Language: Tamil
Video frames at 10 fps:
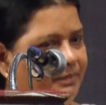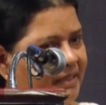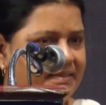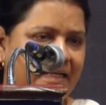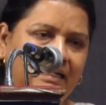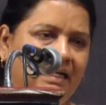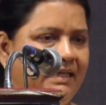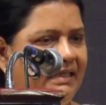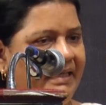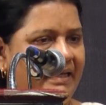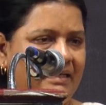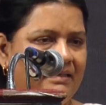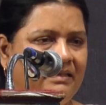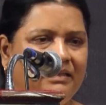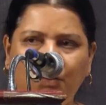பேசுகிறாங்களா இல்லையா
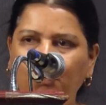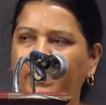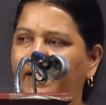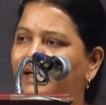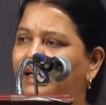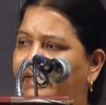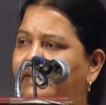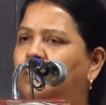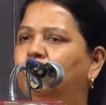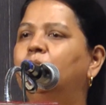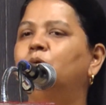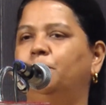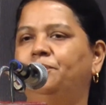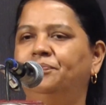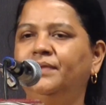இந்த உரையாடல் எங்கே
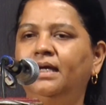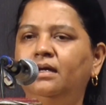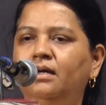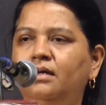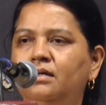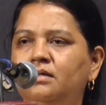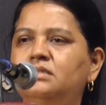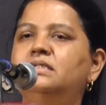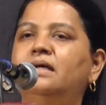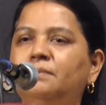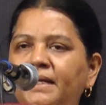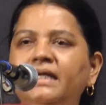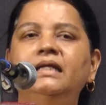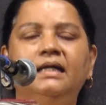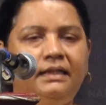வரும்
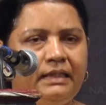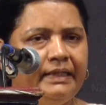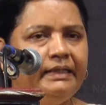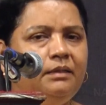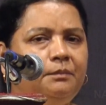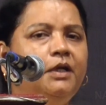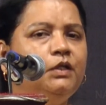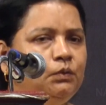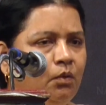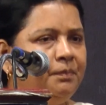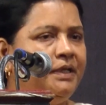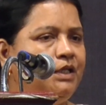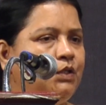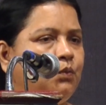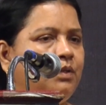ஜெர்மனி நாட்டில் மருத்துவம்
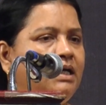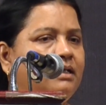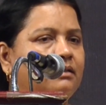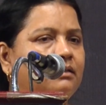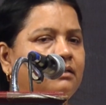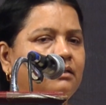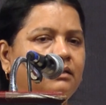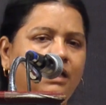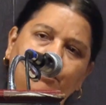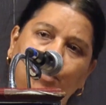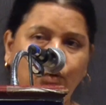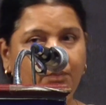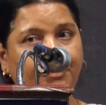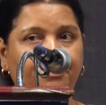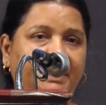படிக்கணும்னா நம்ம
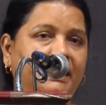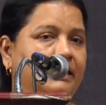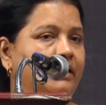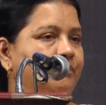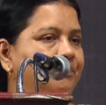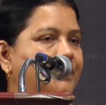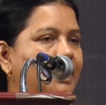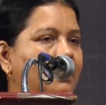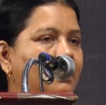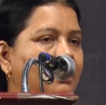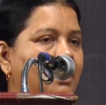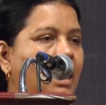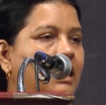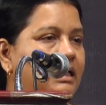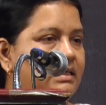கூட போய் படிக்கலாம்
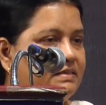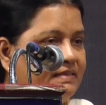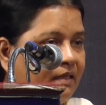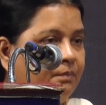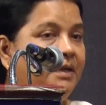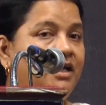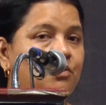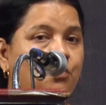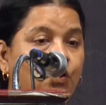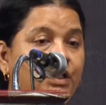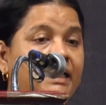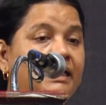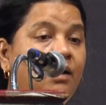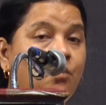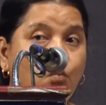ஆனால் ஜெர்மனி
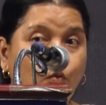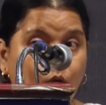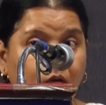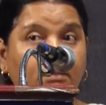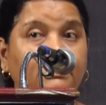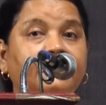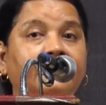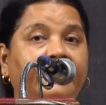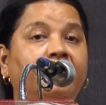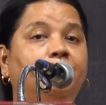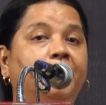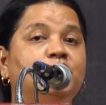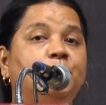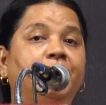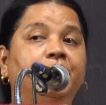மொழியில் மூணாவது கிரேடு
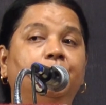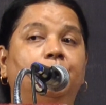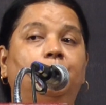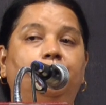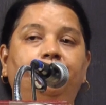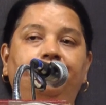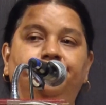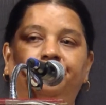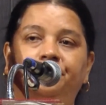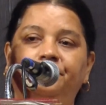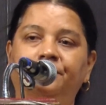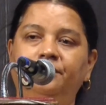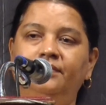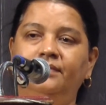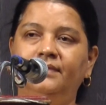பாஸ் பண்ணியிருக்கணும்
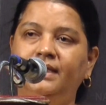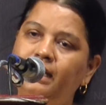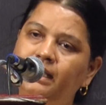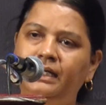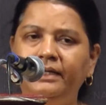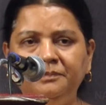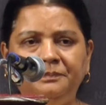சரிங்களா